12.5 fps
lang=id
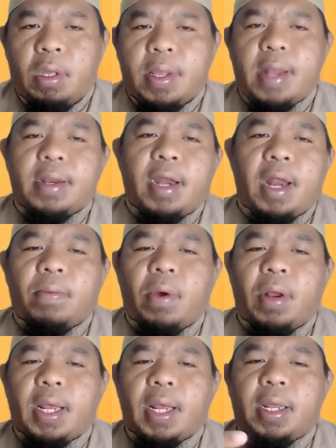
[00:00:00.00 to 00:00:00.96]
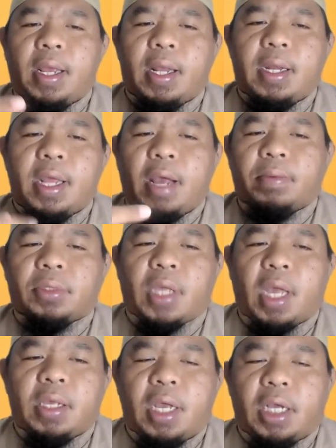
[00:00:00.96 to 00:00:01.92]
dan tidak boleh dia diam
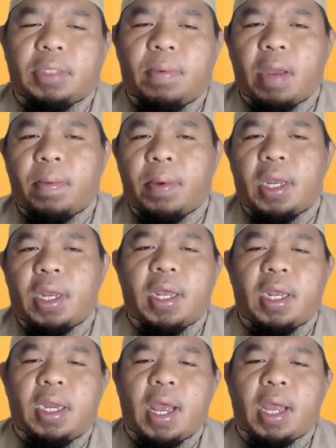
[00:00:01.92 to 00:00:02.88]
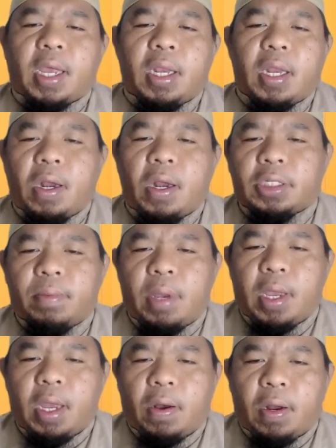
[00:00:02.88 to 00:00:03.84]
saja sebagaimana ini yang diyakini oleh
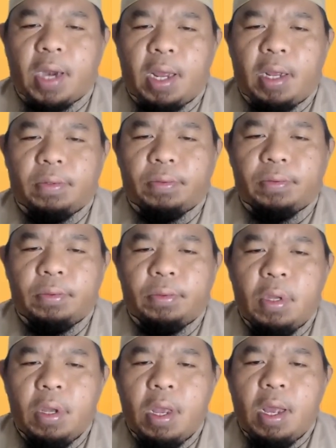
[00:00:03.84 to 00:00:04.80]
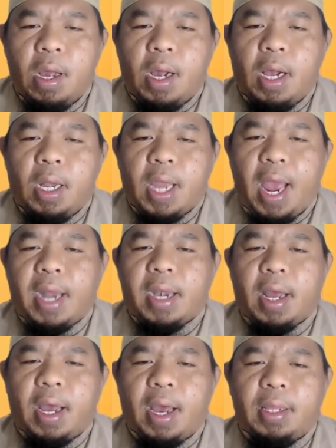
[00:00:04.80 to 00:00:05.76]
sebagian orang Li
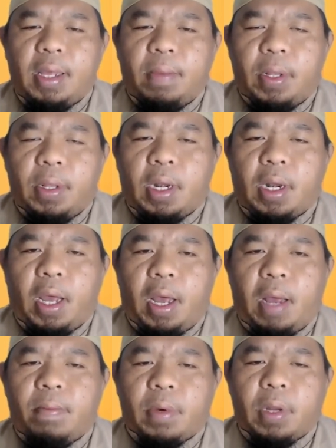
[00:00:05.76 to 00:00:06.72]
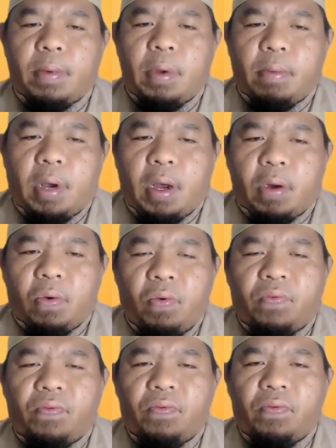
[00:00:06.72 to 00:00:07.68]
anna hadza minal amri bil
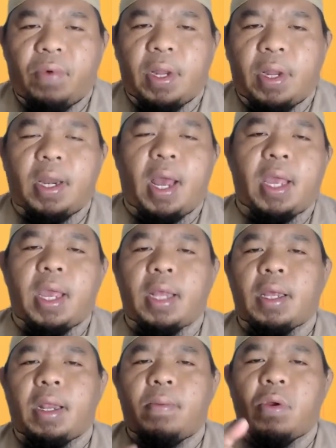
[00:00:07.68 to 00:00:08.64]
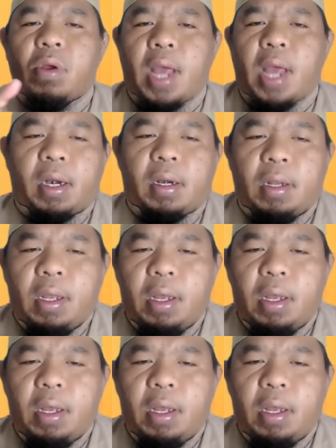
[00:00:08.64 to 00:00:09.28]
ma'ruf wan nahyi anil munkar